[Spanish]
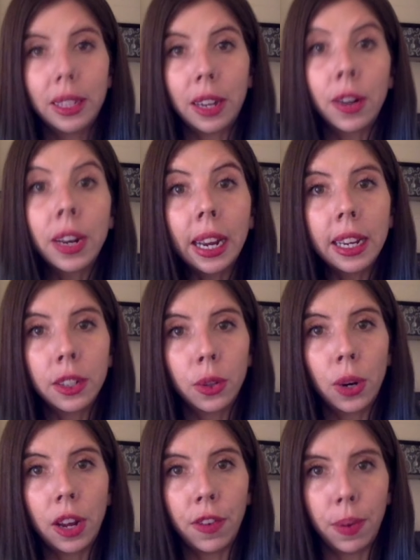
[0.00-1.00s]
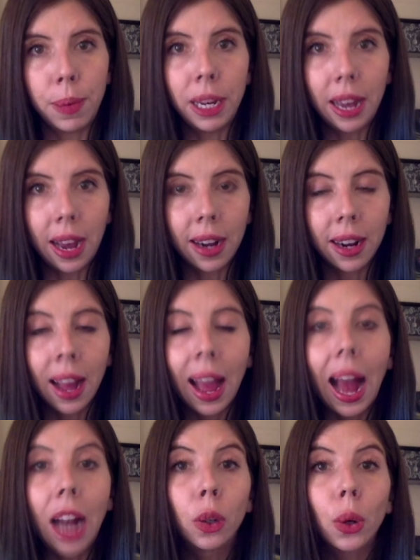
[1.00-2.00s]
esta rica historia familiar,
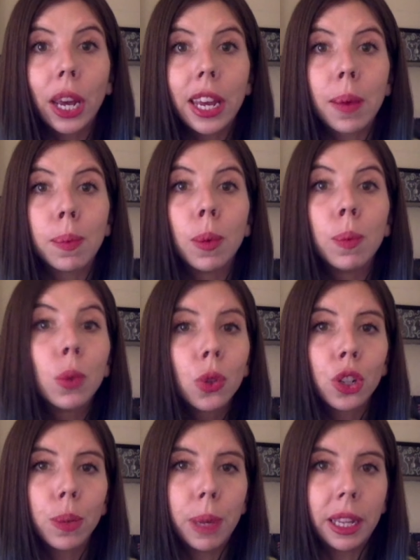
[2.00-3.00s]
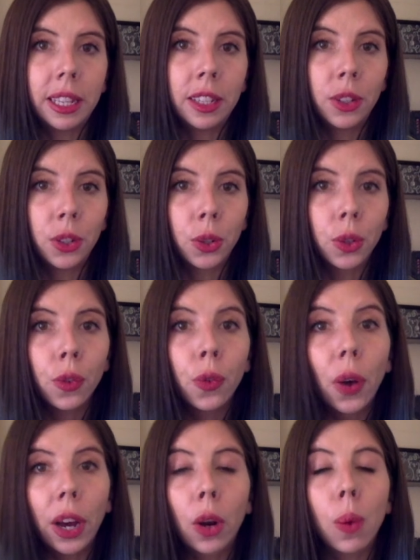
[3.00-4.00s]
algo que llamó mucho mi atención
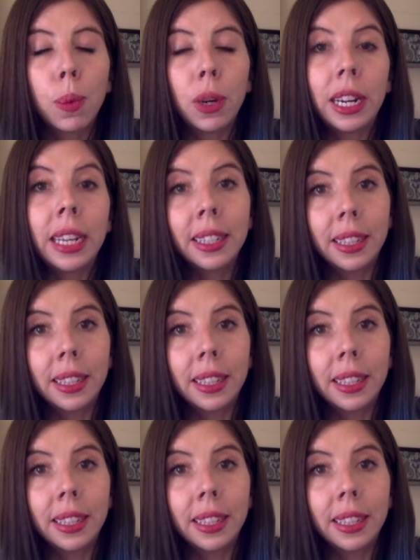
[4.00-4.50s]
fue cómo en